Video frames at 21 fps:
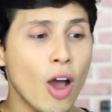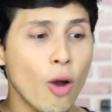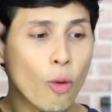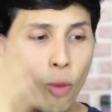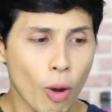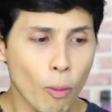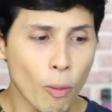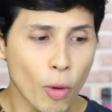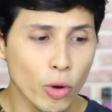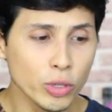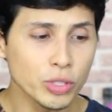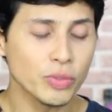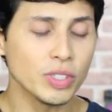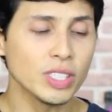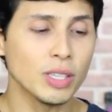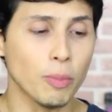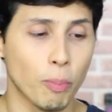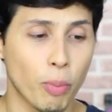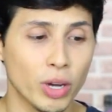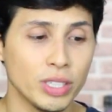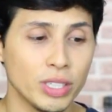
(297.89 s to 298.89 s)
Um almoço
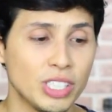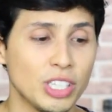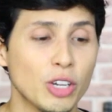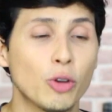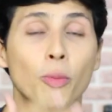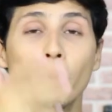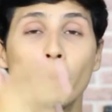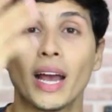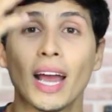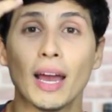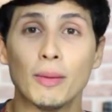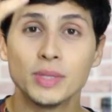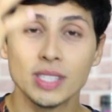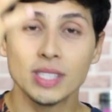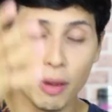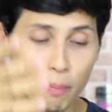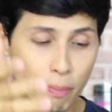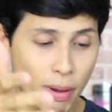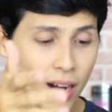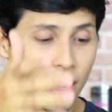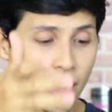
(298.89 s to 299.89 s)
você pode ir com uma
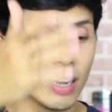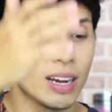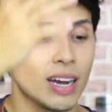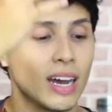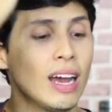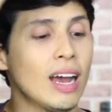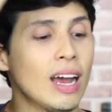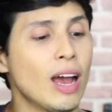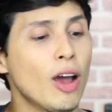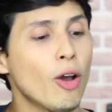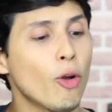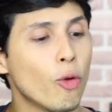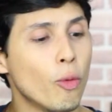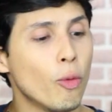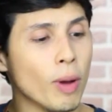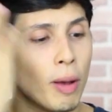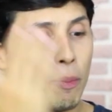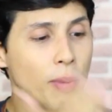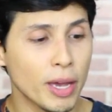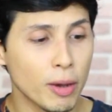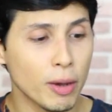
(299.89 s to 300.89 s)
camisa branca, com
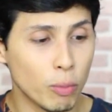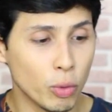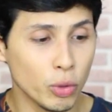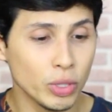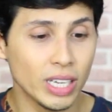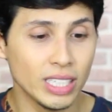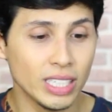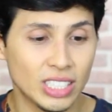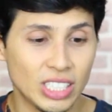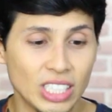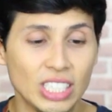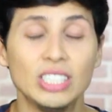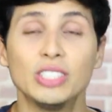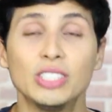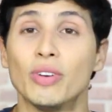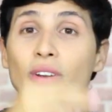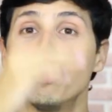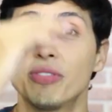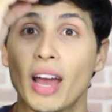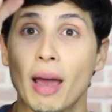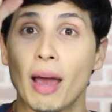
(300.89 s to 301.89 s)
uma bermuda jeans,
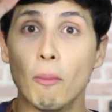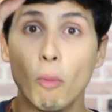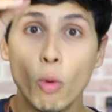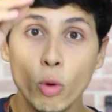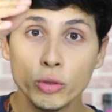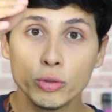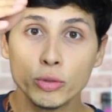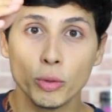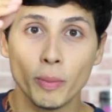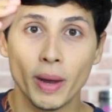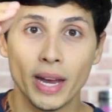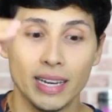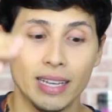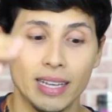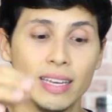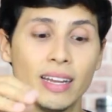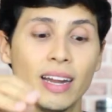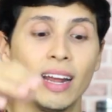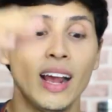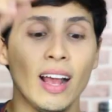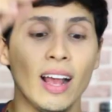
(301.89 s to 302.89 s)
vai ficar muito
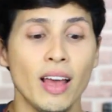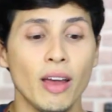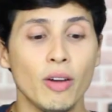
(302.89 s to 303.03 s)
maneira.